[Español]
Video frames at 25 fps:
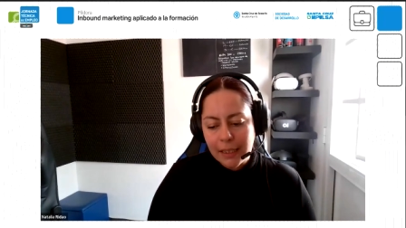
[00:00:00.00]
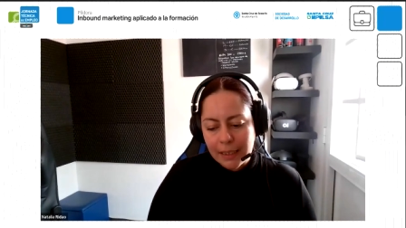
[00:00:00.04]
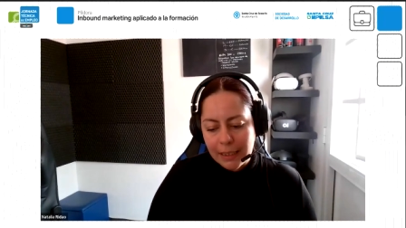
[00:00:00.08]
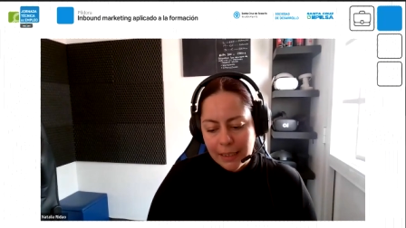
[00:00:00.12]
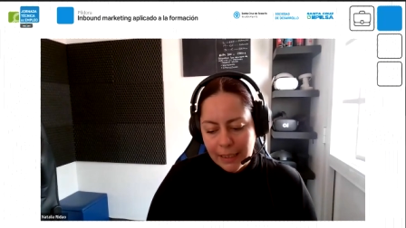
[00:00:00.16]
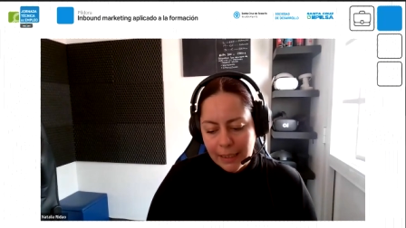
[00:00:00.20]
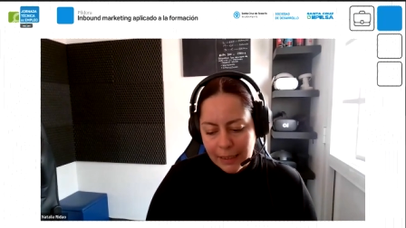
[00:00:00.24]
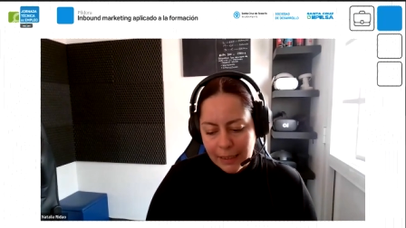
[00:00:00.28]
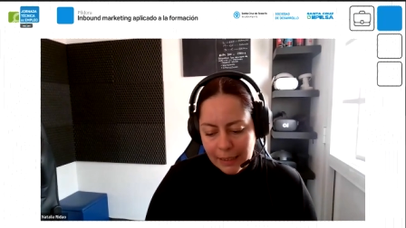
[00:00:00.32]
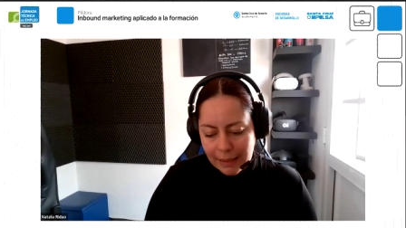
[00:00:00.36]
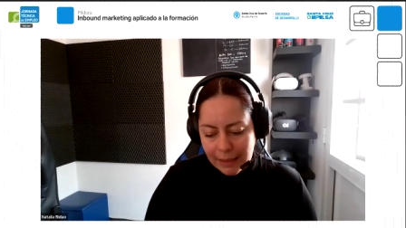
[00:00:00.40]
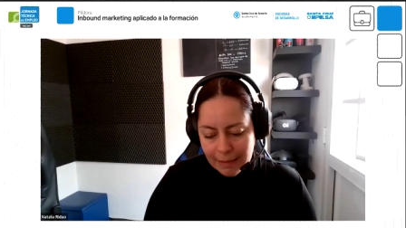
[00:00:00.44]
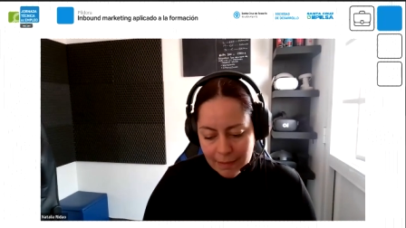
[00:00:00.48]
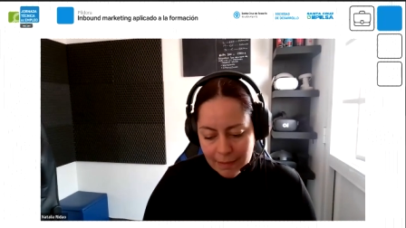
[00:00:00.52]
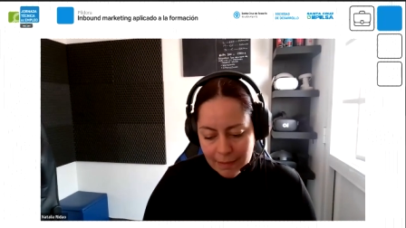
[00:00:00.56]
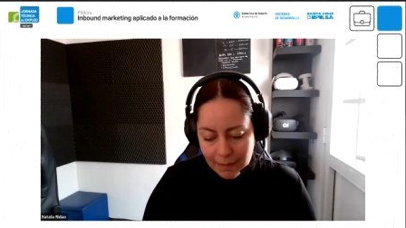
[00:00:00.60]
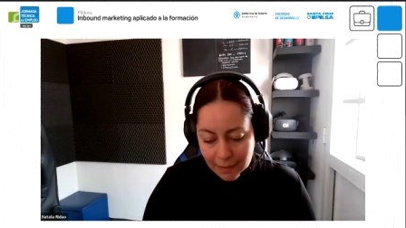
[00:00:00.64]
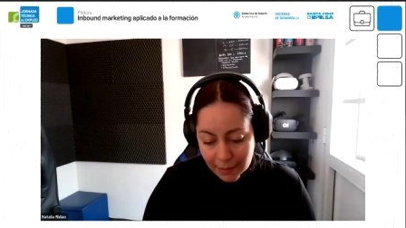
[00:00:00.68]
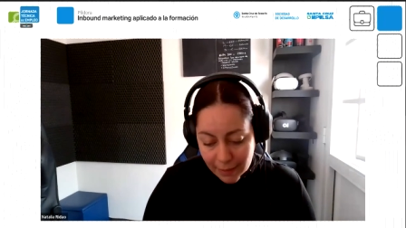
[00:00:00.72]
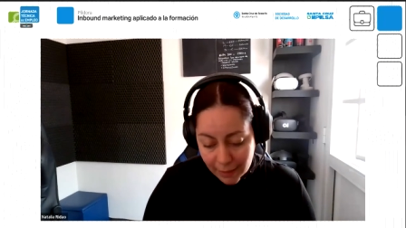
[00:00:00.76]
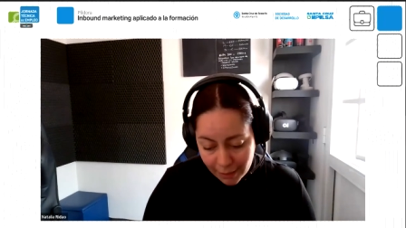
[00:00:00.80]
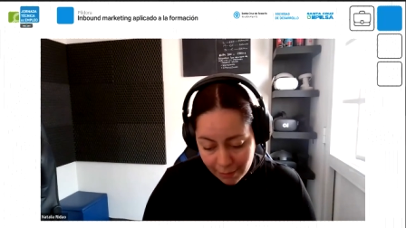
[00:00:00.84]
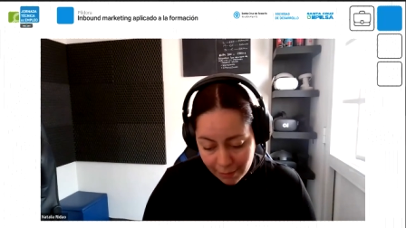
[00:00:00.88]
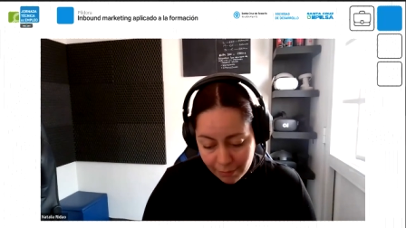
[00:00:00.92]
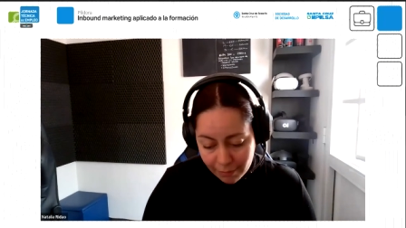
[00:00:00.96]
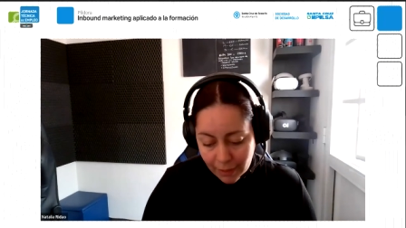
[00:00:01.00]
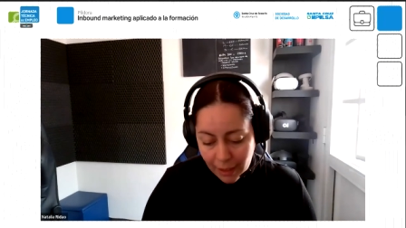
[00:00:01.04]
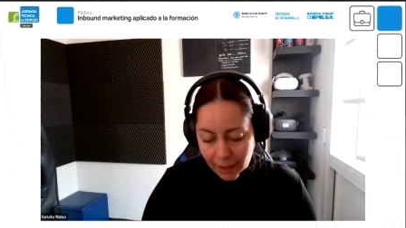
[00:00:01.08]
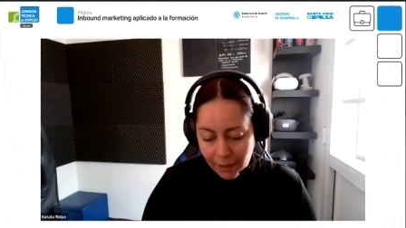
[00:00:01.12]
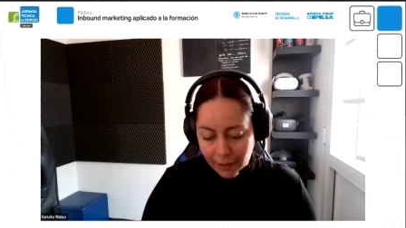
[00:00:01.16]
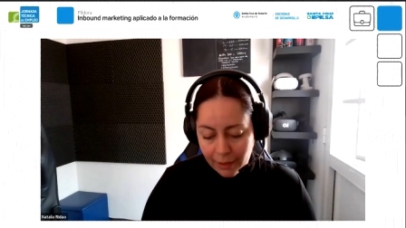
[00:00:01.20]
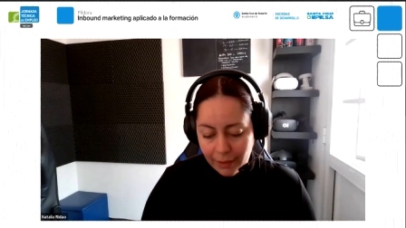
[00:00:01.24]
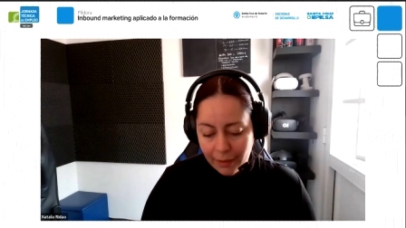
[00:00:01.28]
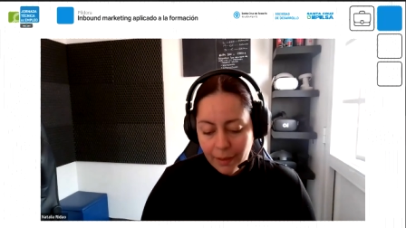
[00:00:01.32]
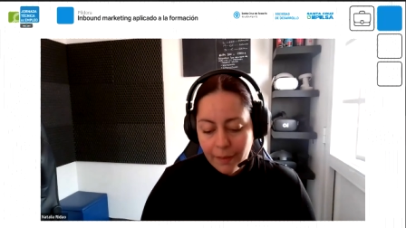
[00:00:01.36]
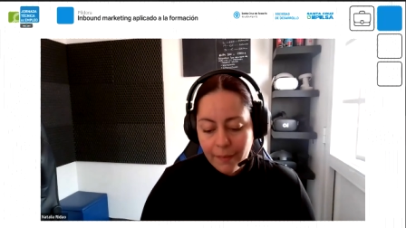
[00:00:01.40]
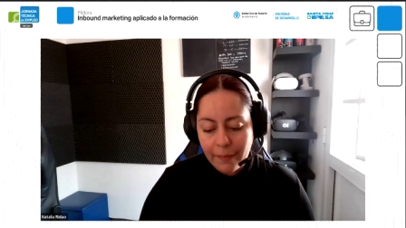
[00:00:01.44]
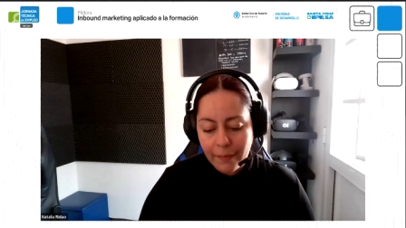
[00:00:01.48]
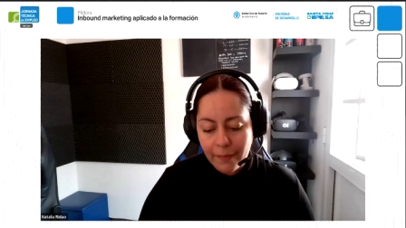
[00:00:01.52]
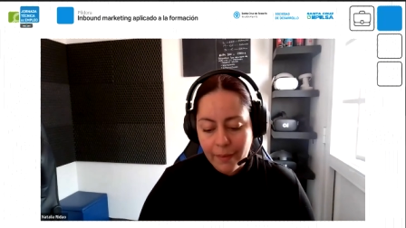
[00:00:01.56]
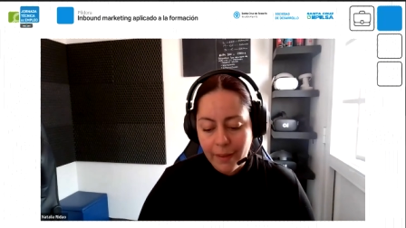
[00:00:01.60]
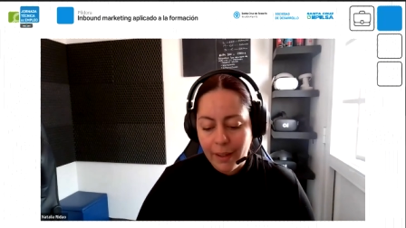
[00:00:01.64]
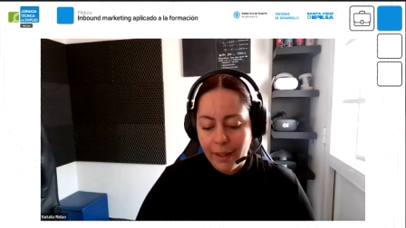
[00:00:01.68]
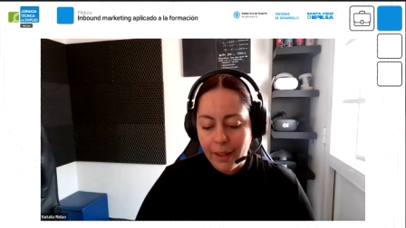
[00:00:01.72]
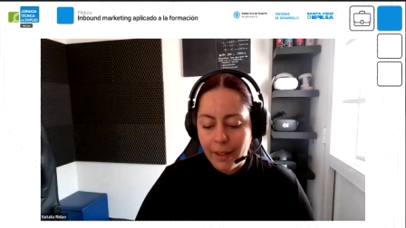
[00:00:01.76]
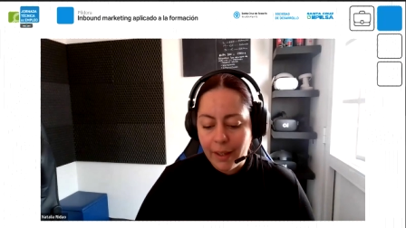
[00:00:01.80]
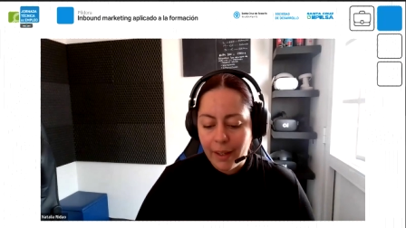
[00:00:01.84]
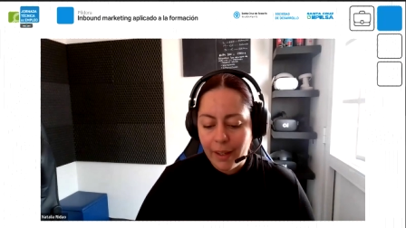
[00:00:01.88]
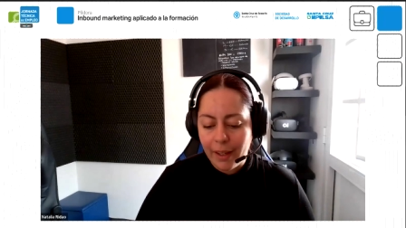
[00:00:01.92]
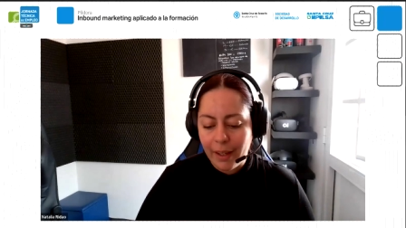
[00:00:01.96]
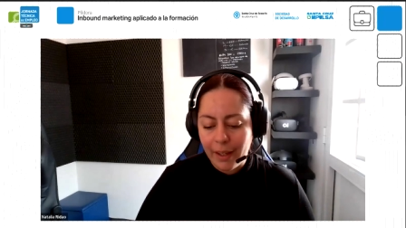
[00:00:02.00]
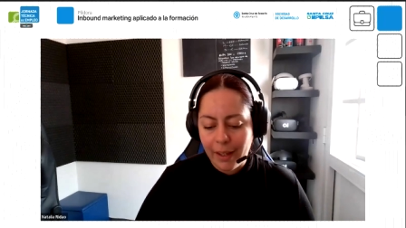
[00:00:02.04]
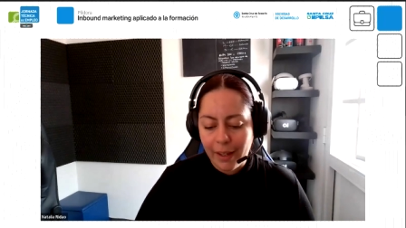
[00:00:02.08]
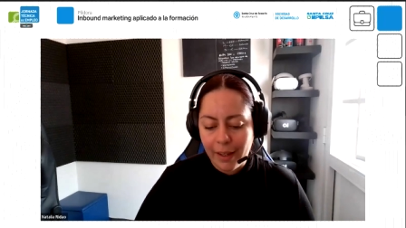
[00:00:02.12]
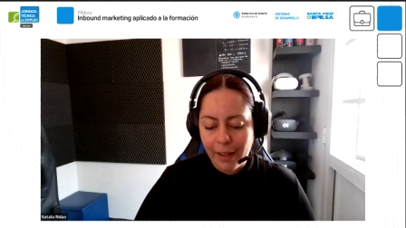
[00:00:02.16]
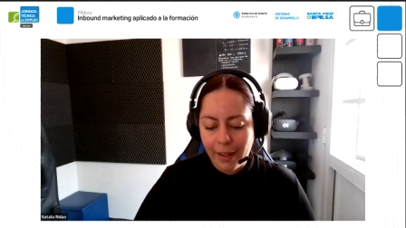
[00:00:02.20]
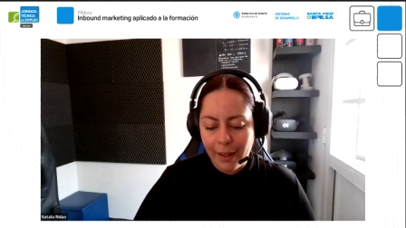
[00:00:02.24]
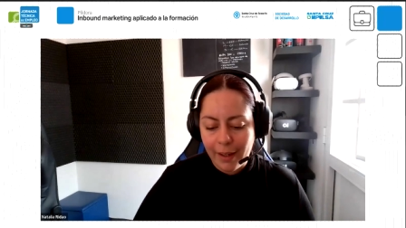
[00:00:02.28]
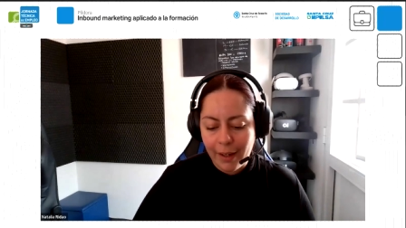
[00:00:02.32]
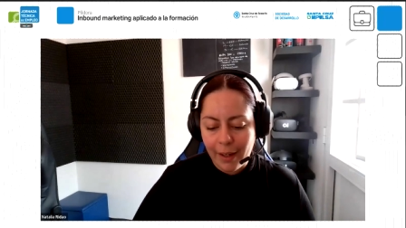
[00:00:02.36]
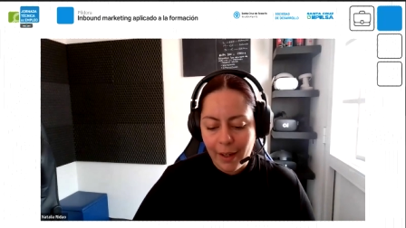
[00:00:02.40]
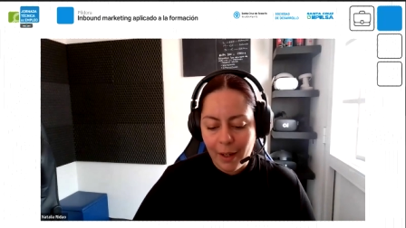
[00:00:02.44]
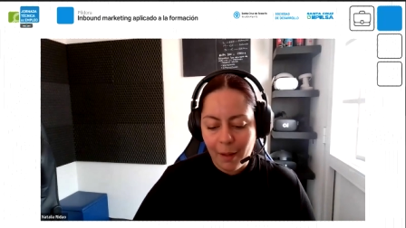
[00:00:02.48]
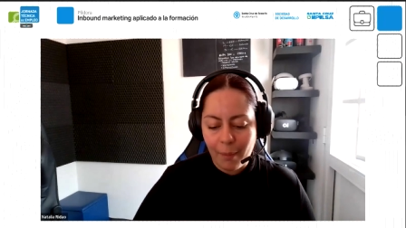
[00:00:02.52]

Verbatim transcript: y sí, antes de eh,